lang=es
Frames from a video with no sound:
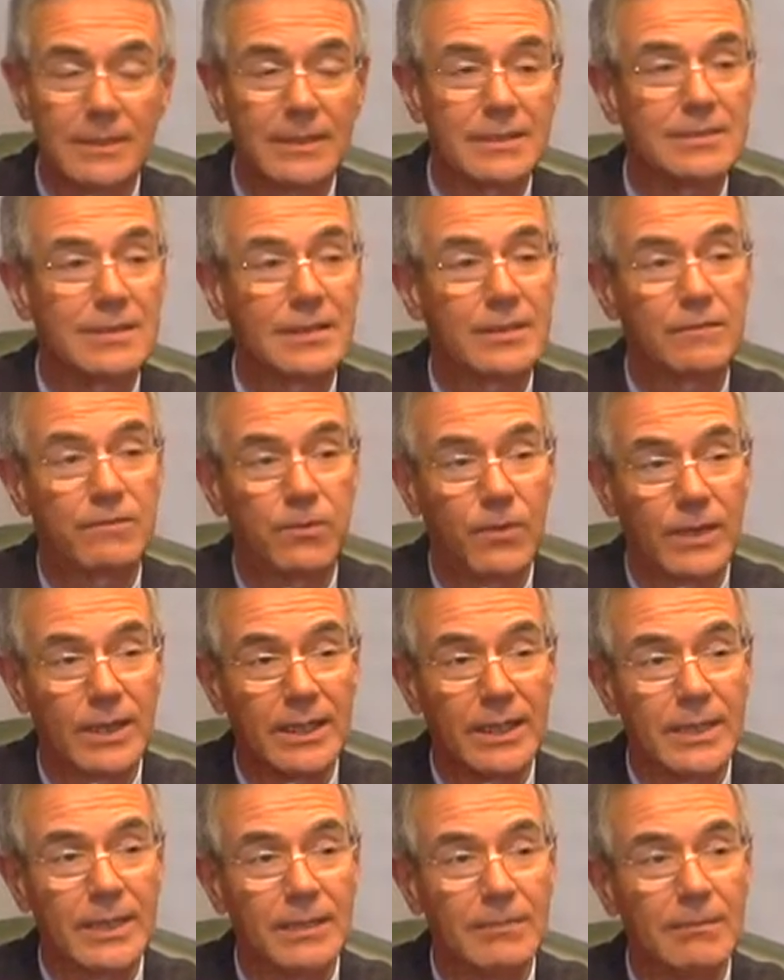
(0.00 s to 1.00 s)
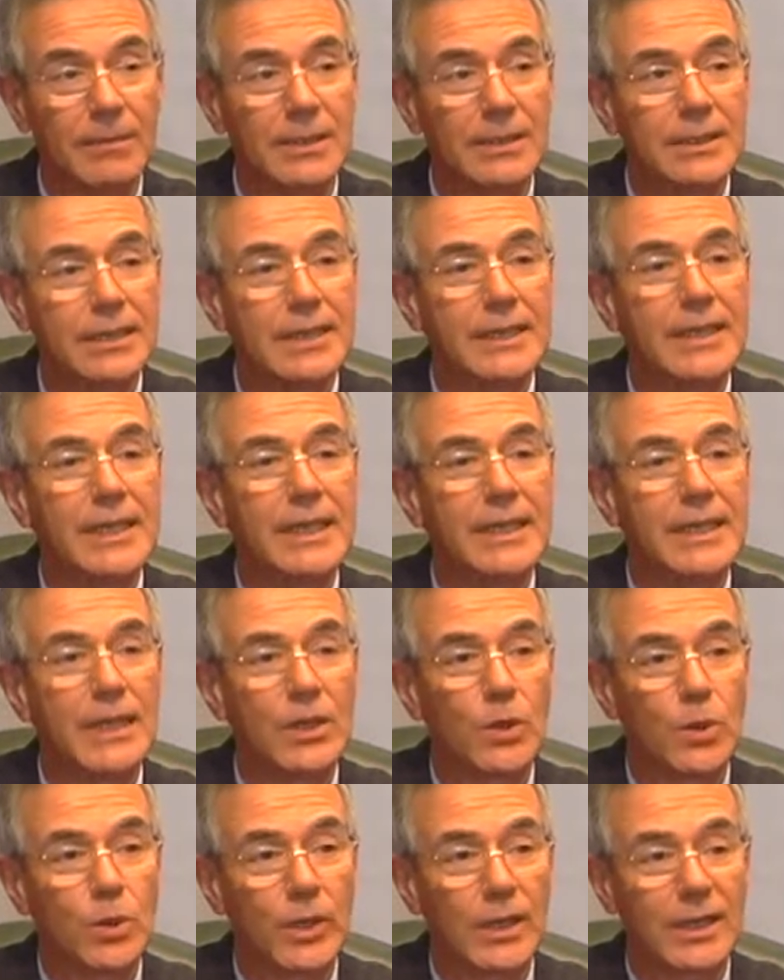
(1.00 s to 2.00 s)
salir fuera de Lima y
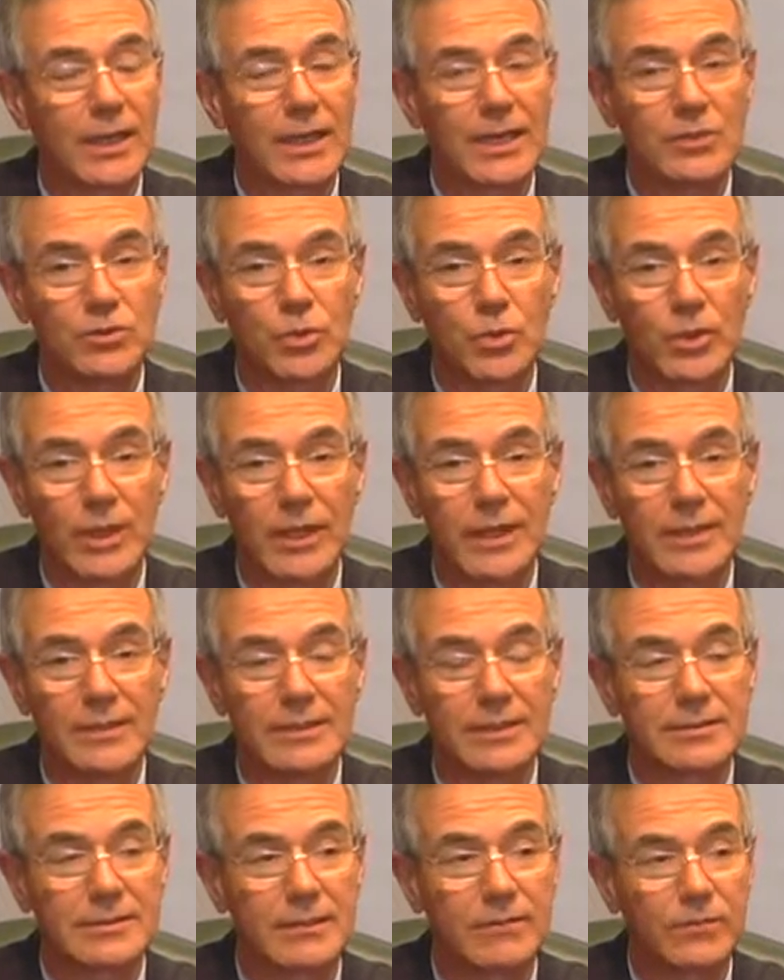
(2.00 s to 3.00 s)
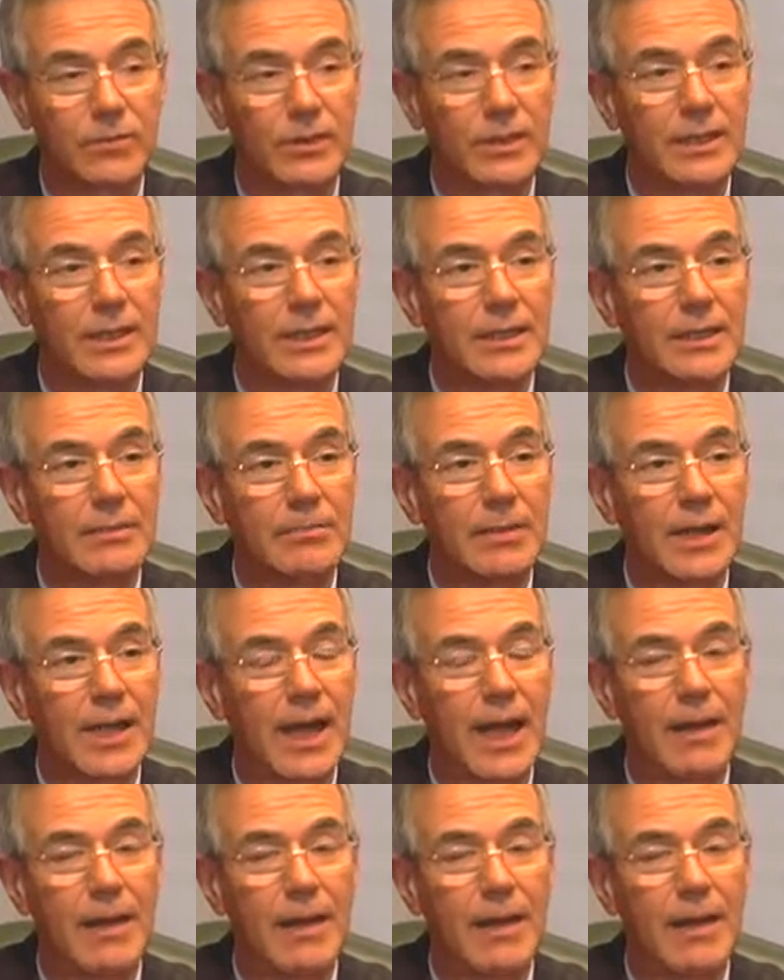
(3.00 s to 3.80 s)
ayudar a las ciudades que están fuera de Lima